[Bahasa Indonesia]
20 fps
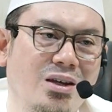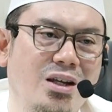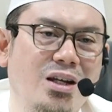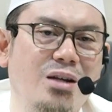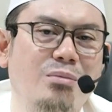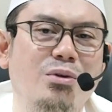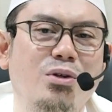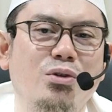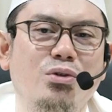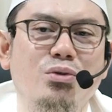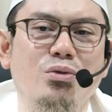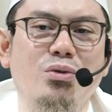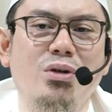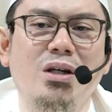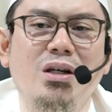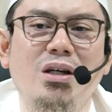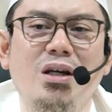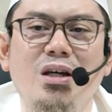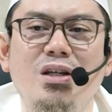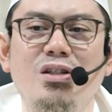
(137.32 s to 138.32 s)
Ini
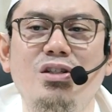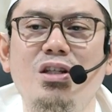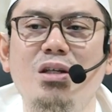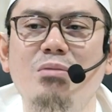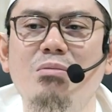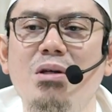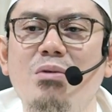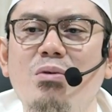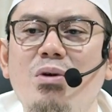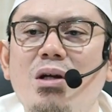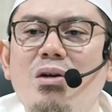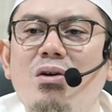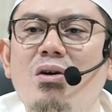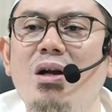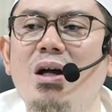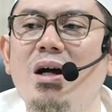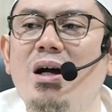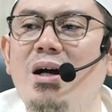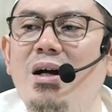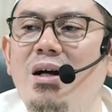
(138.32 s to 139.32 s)
menunjukkan keistimewaan
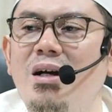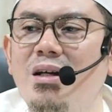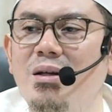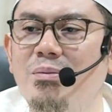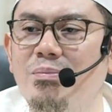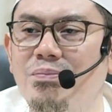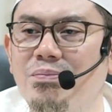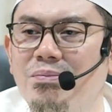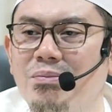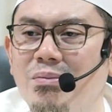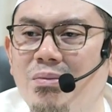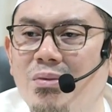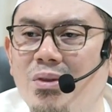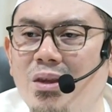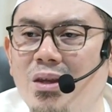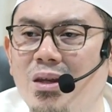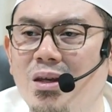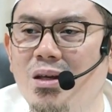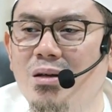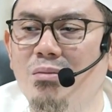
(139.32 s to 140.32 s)
orang alim.
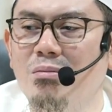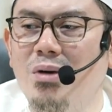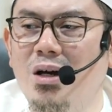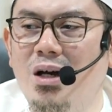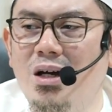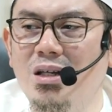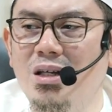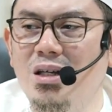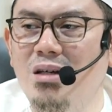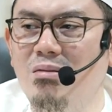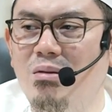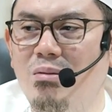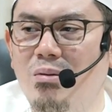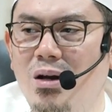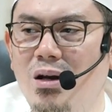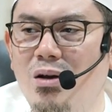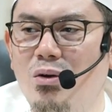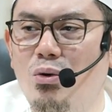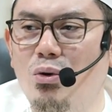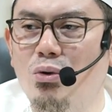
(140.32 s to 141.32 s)
Makanya Imam
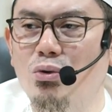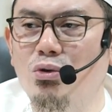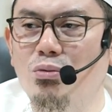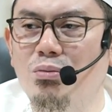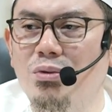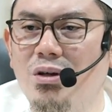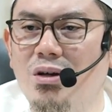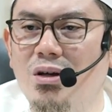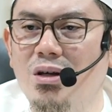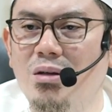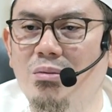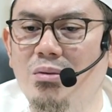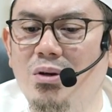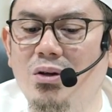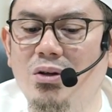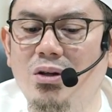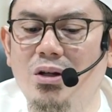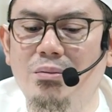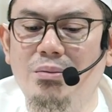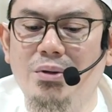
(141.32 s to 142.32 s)
Al-Qurtubi
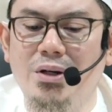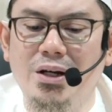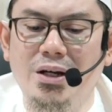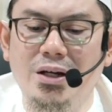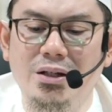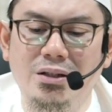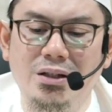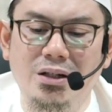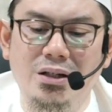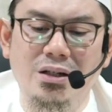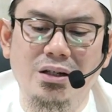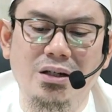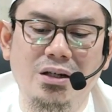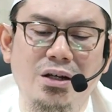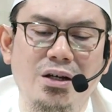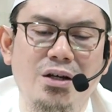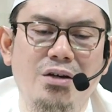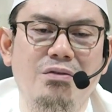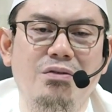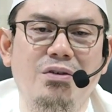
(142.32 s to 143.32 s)
rahimahullah berkata,
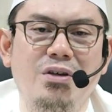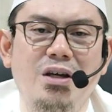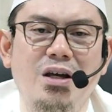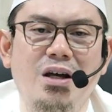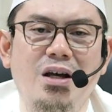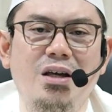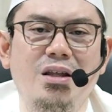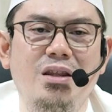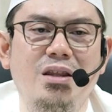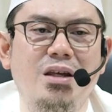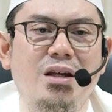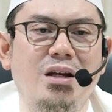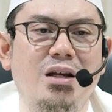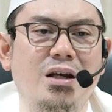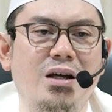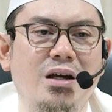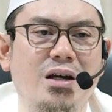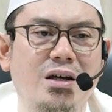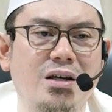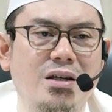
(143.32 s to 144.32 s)
"Fi hadhil
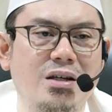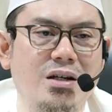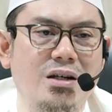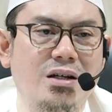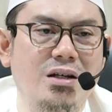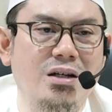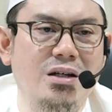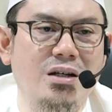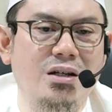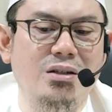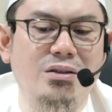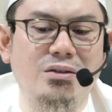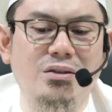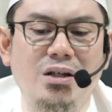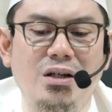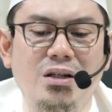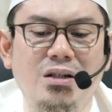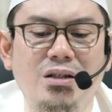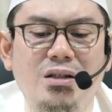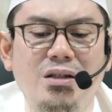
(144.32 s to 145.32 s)
ayah
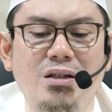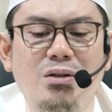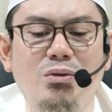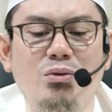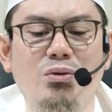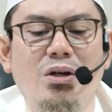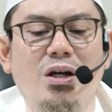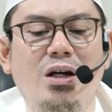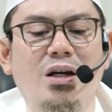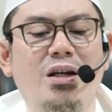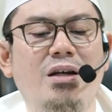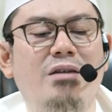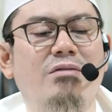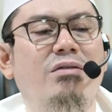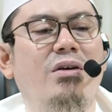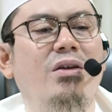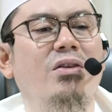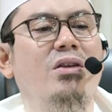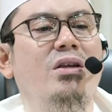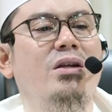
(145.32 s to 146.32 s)
dalilun ala
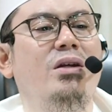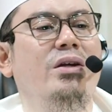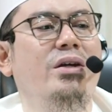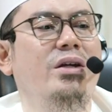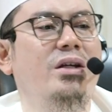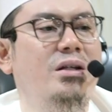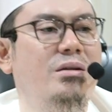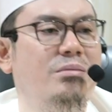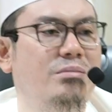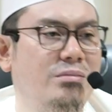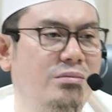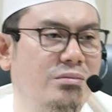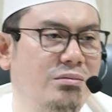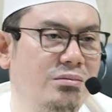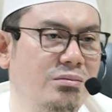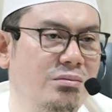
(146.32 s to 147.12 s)
fadlil ilm."